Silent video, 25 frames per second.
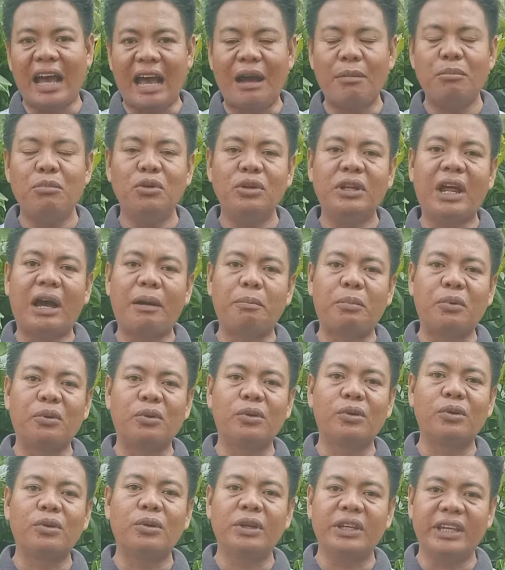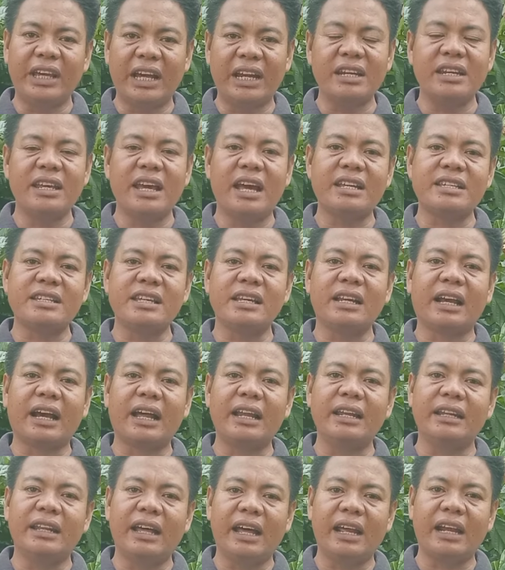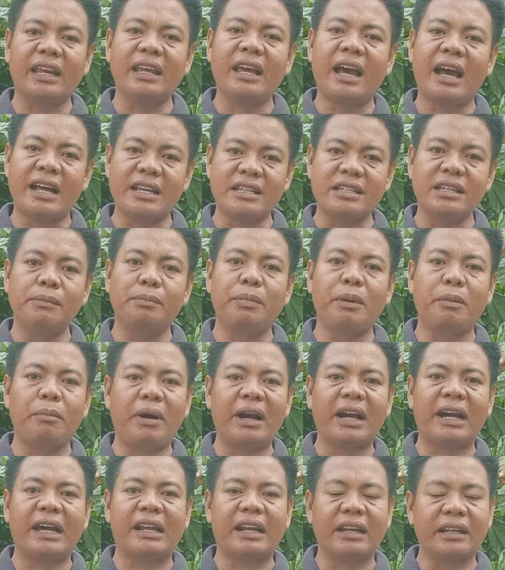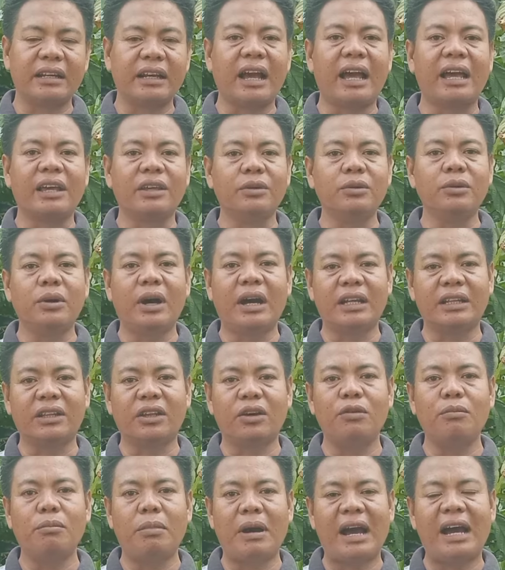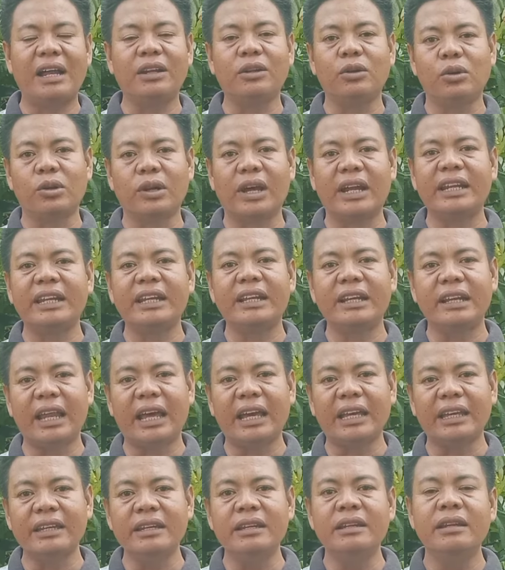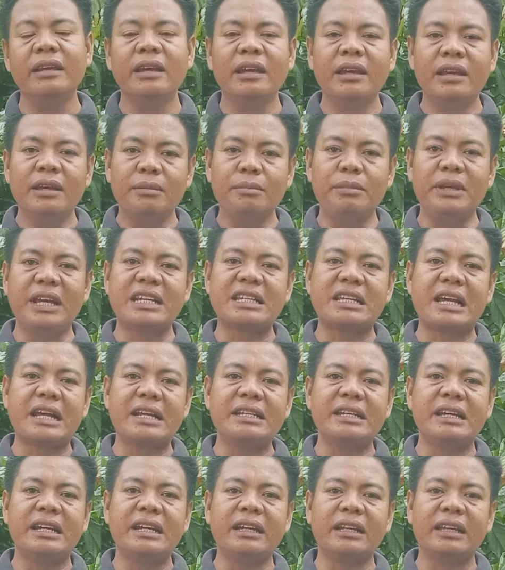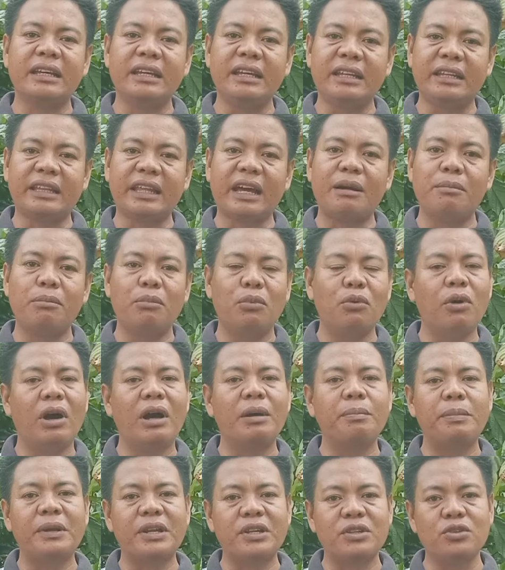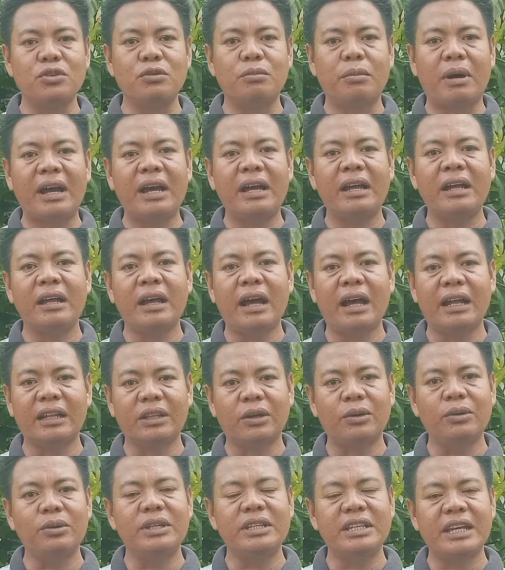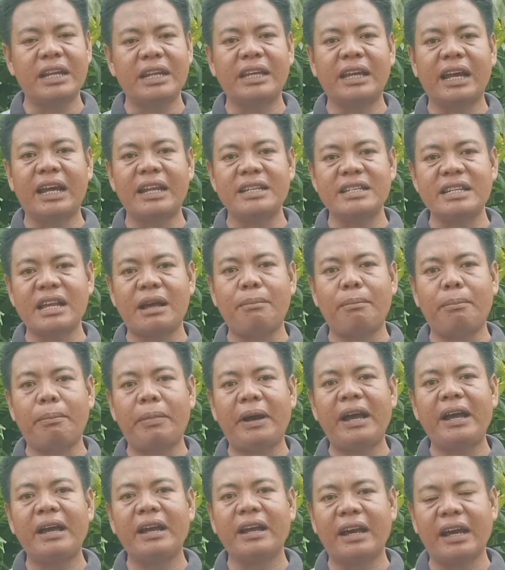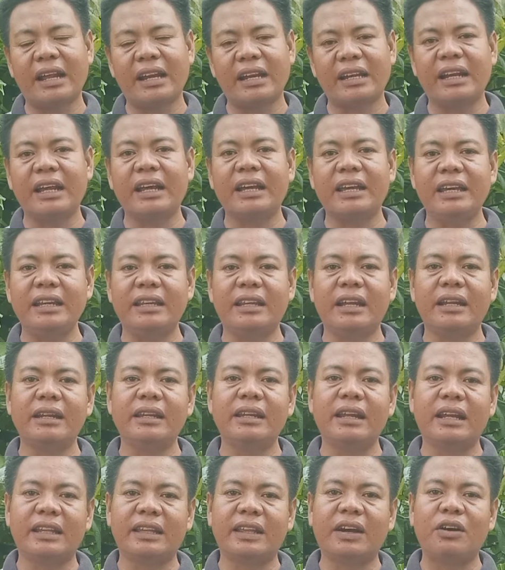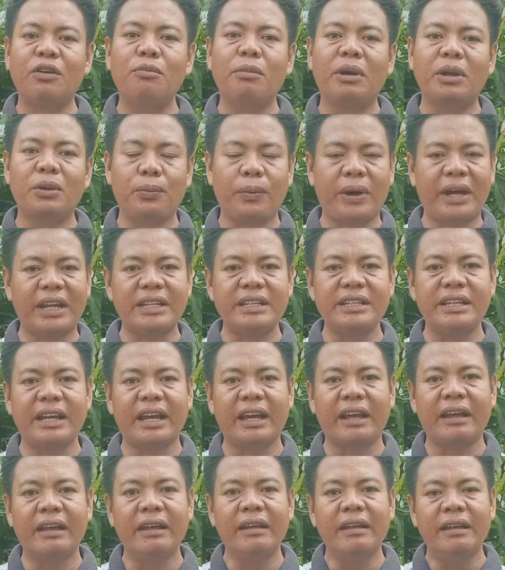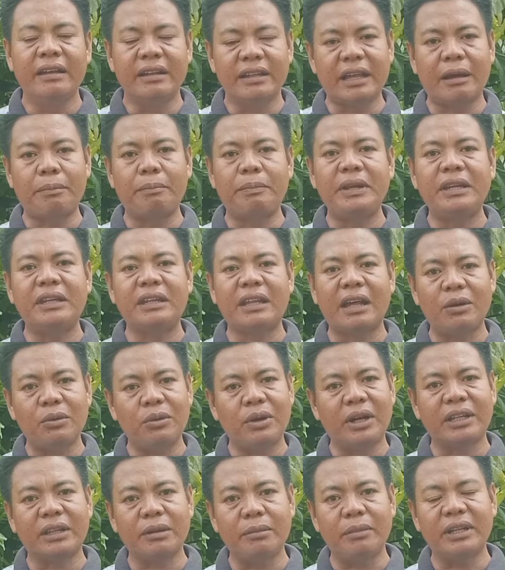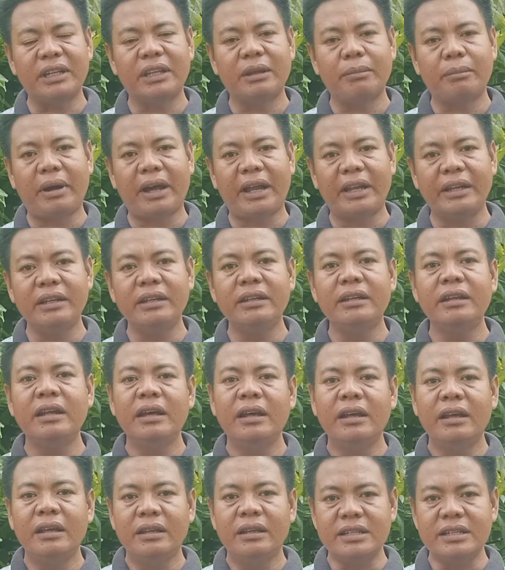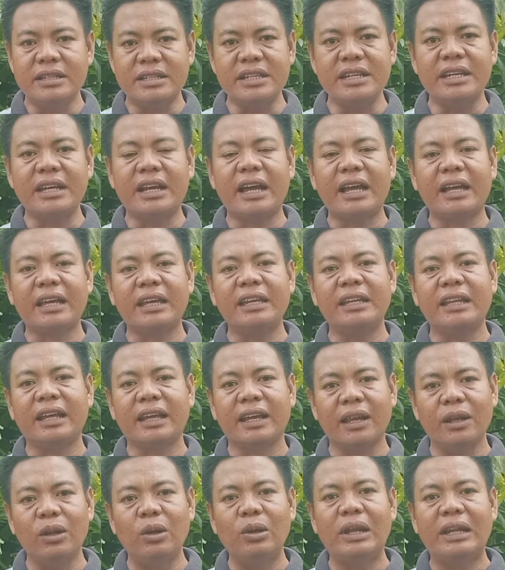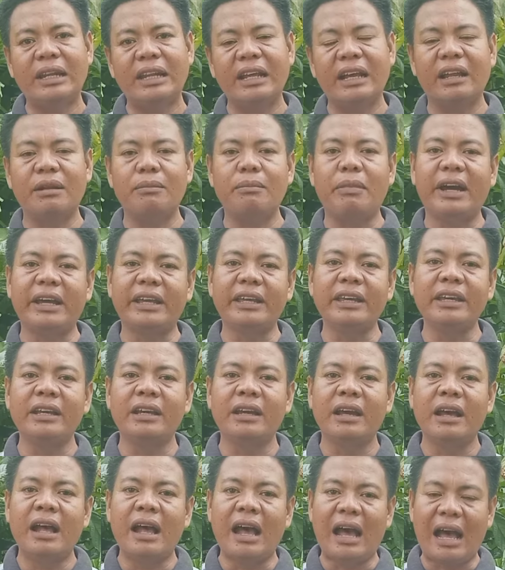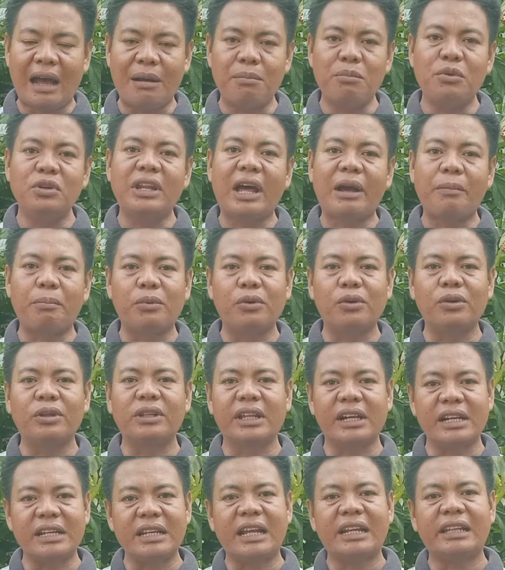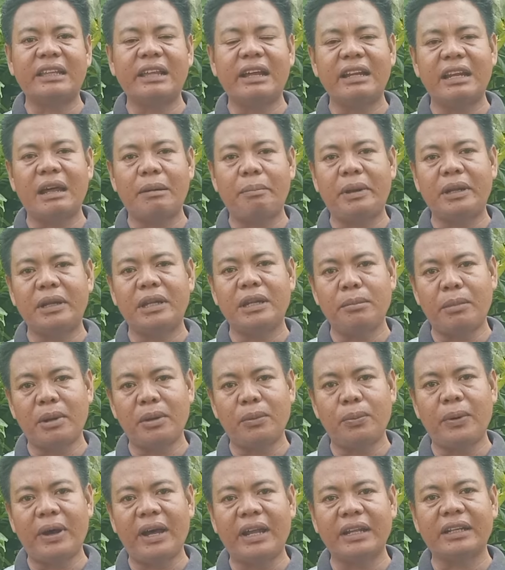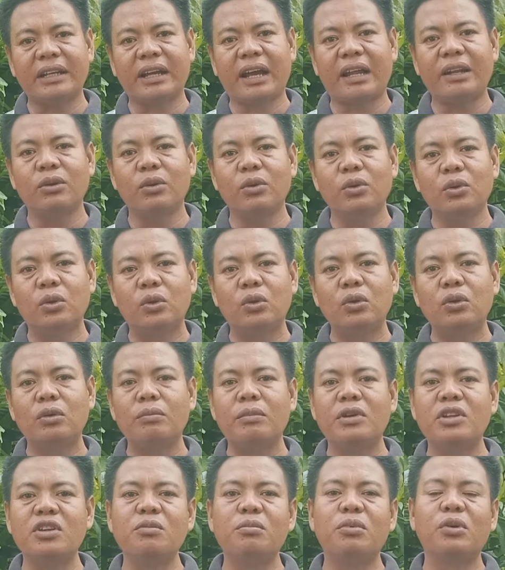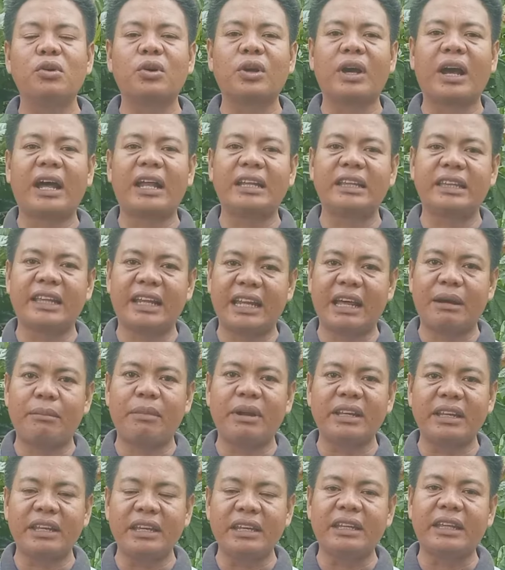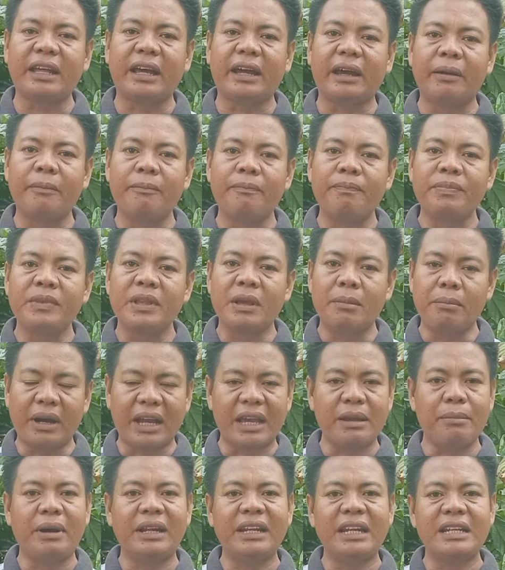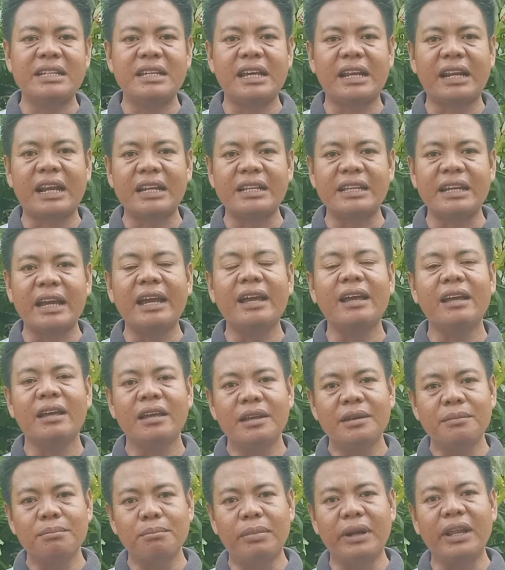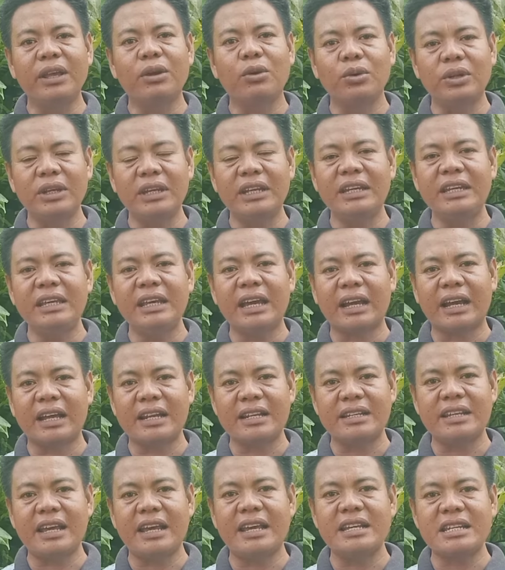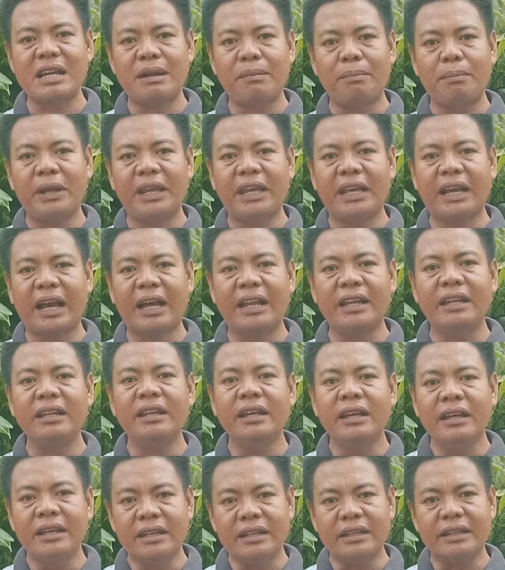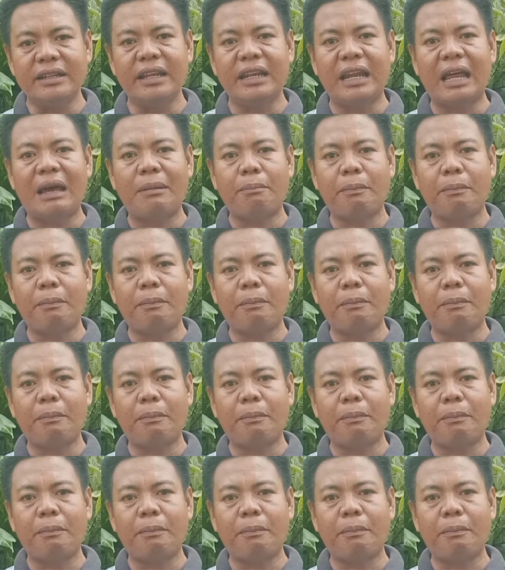Abu dapur yang dihasilkan dari hasil pembakaran kayu atau bahan organik lain biasanya kita buang percuma atau dijadikan sampah karena kita tidak tahu manfaatnya. Tapi tahukah teman-teman, jika kita kelola dengan baik, abu dapur ternyata dapat dimanfaatkan untuk menyuburkan tanaman kita. Bagaimana caranya? Berikut ini akan saya sampaikan 8